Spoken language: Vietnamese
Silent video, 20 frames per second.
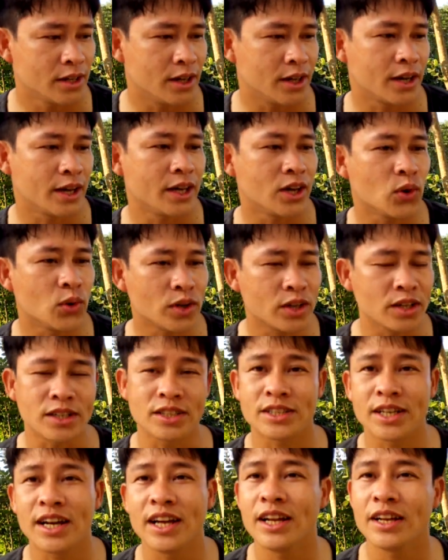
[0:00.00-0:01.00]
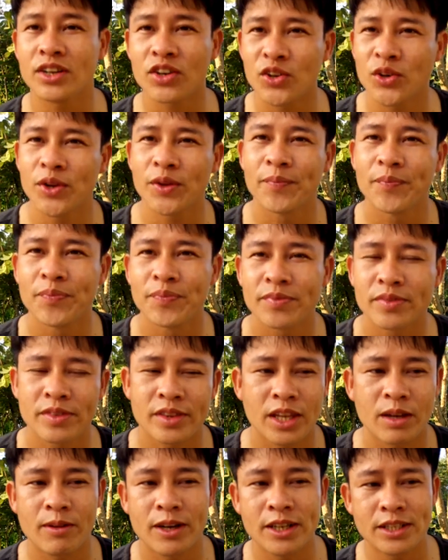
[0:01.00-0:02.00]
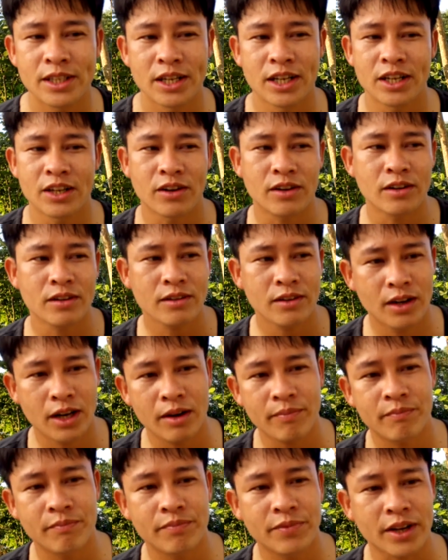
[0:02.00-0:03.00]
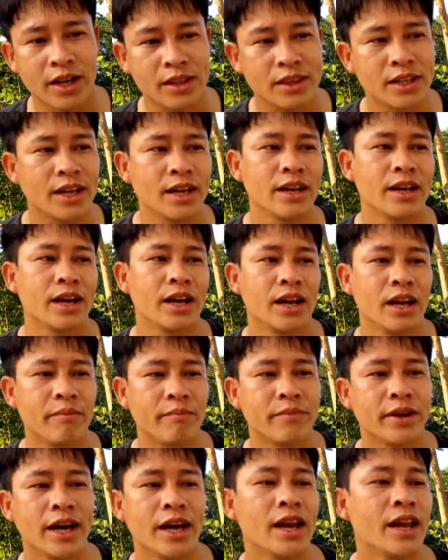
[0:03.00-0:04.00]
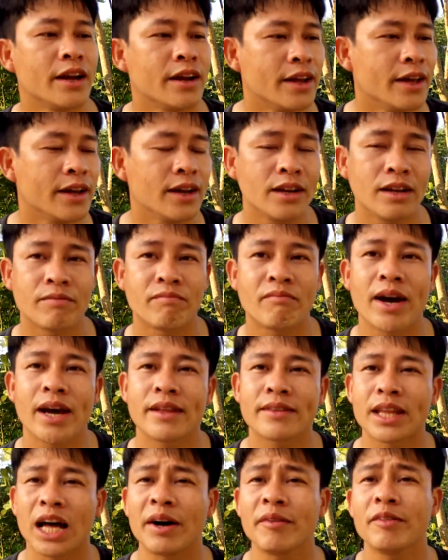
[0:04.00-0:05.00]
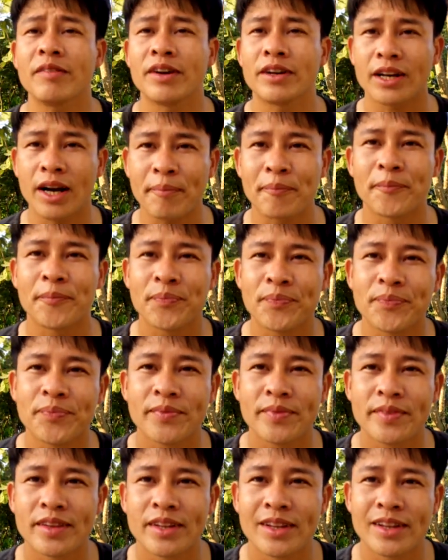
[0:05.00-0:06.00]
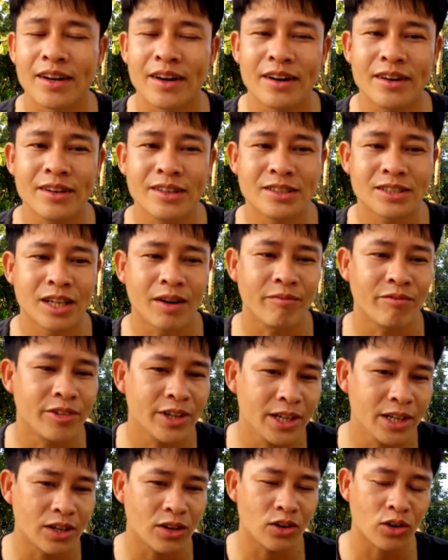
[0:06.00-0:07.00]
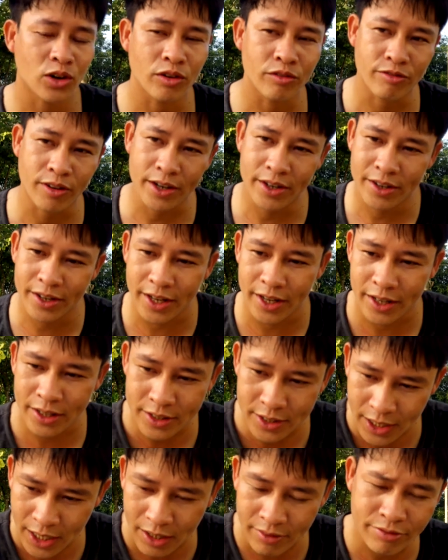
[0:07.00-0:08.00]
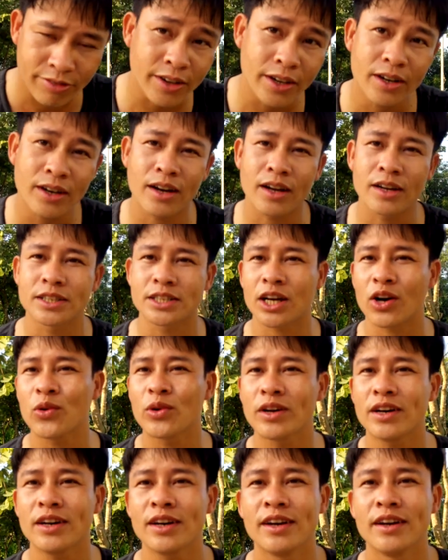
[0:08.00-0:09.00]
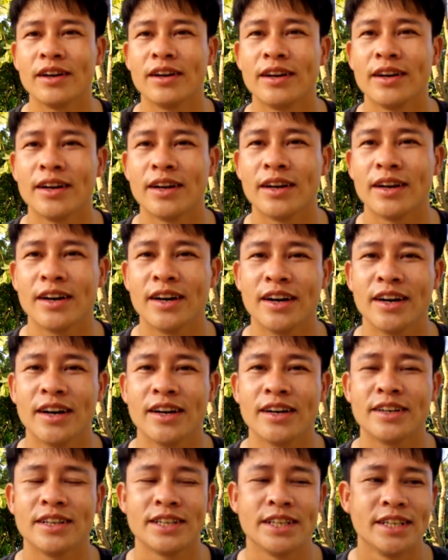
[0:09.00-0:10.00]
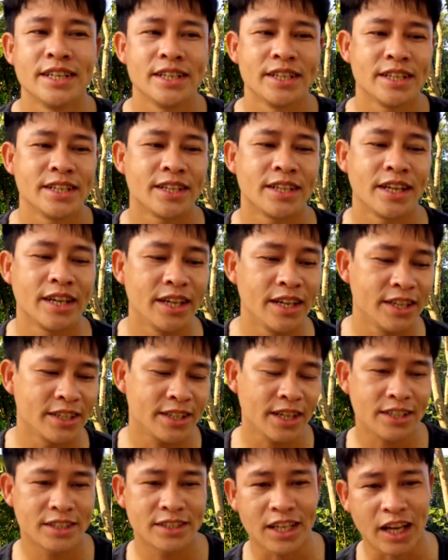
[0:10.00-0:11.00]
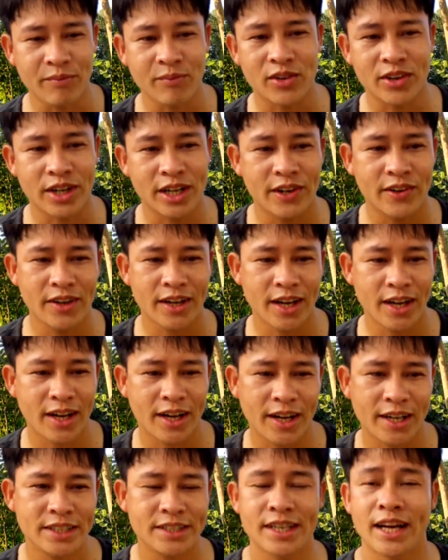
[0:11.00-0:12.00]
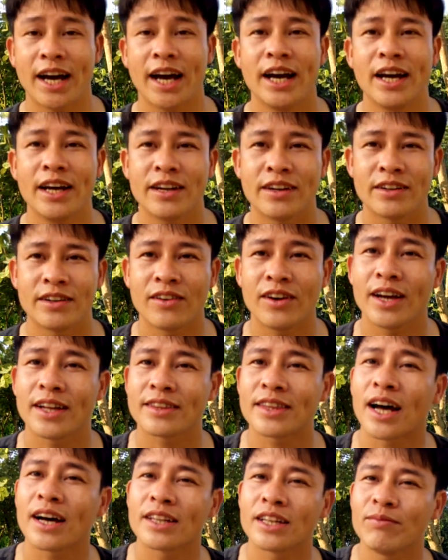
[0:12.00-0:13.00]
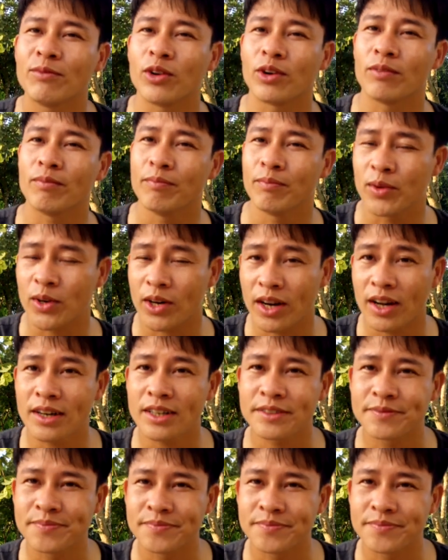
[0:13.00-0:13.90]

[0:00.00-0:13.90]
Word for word: uh, ký ốt được xây lên thôi, thì bây giờ nó lấp cái tỷ lệ lấp đầy lên đến là bảy tám mươi phần trăm. Đó, thậm chí là nó còn phát triển ra phía ở đằng sau nữa. À, thì chắc chắn một điều là à, cái giá nó lại tăng lên một một nấc.